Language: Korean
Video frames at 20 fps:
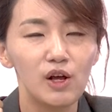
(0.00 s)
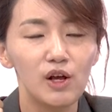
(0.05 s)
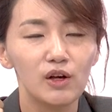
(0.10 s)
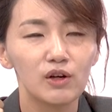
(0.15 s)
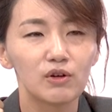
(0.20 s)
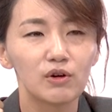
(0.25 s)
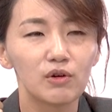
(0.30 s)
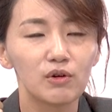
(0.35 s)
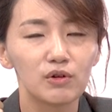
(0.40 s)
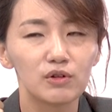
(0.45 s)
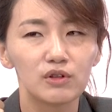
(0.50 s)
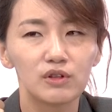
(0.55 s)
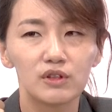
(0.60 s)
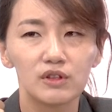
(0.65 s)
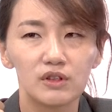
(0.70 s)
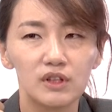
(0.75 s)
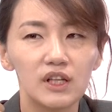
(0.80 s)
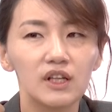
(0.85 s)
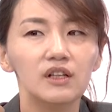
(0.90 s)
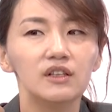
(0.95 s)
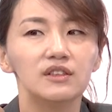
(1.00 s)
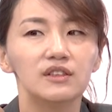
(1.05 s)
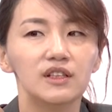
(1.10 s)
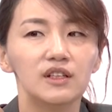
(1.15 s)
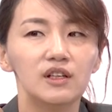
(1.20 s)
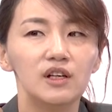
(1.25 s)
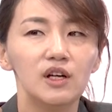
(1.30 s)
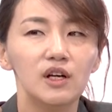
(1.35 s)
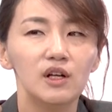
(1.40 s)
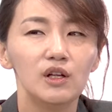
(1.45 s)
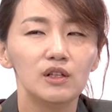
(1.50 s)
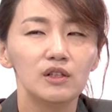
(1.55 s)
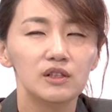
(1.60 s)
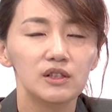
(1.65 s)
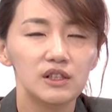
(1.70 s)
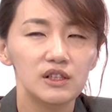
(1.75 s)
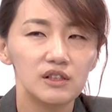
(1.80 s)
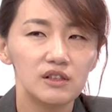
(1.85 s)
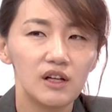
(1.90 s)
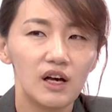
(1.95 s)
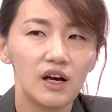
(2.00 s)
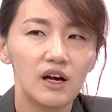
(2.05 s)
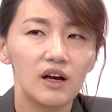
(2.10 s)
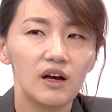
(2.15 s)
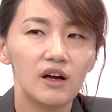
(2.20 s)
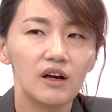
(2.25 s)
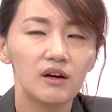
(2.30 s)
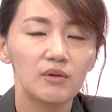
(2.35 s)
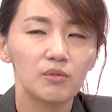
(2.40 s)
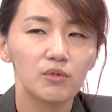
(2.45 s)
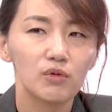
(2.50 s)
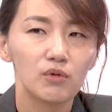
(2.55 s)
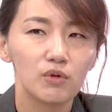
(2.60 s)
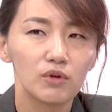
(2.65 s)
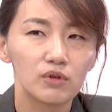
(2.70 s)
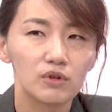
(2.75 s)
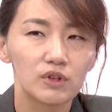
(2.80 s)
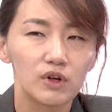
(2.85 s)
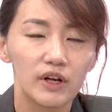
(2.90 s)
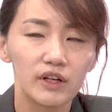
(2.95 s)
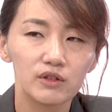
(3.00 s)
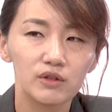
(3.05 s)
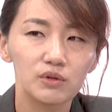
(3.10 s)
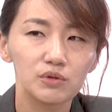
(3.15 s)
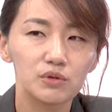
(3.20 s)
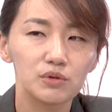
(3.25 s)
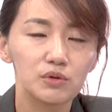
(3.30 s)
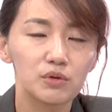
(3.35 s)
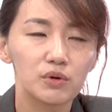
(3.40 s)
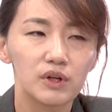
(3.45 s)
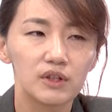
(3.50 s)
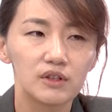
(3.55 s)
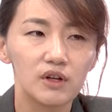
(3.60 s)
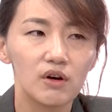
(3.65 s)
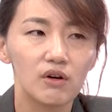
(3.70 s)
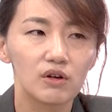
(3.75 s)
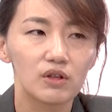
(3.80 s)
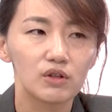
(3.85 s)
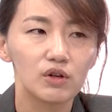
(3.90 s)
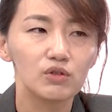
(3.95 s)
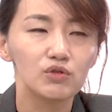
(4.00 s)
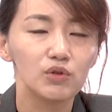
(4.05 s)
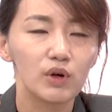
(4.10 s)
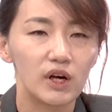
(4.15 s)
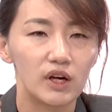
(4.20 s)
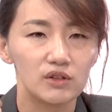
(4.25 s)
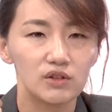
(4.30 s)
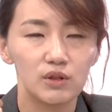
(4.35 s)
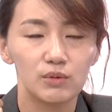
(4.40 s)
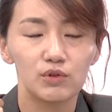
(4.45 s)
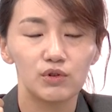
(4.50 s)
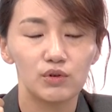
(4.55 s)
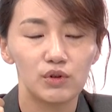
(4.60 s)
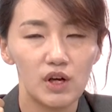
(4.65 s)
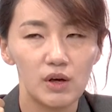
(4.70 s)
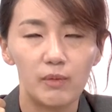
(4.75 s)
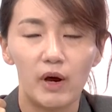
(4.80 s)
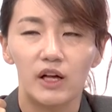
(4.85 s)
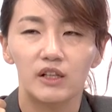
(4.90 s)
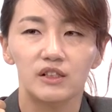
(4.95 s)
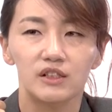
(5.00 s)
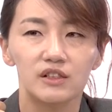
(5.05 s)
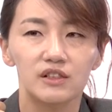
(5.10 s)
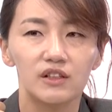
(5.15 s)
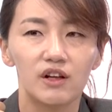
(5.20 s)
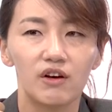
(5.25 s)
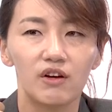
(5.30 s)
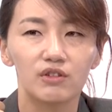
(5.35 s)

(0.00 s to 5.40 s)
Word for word: 그런 것들이 이제 시나 뭐 그런 행정소송에서 그런 류의 가처분이 꽤 많이 있어요.